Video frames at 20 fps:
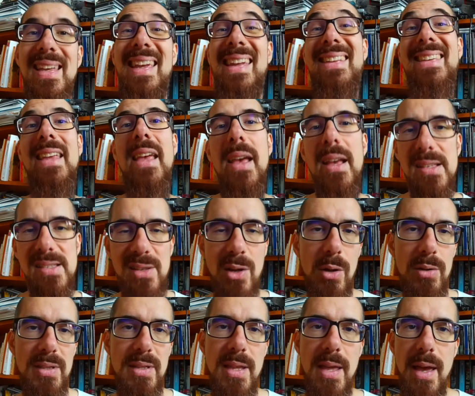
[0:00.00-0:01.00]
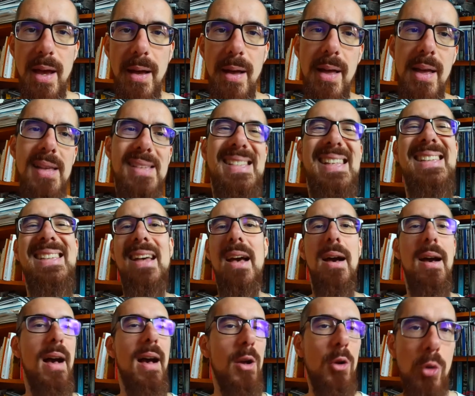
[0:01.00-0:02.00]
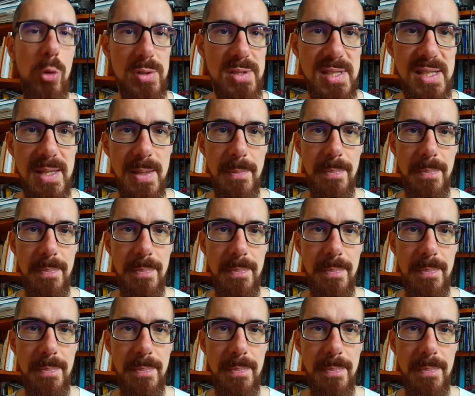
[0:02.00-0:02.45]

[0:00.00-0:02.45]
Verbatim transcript: était extraordinaire. C'est un raccourci.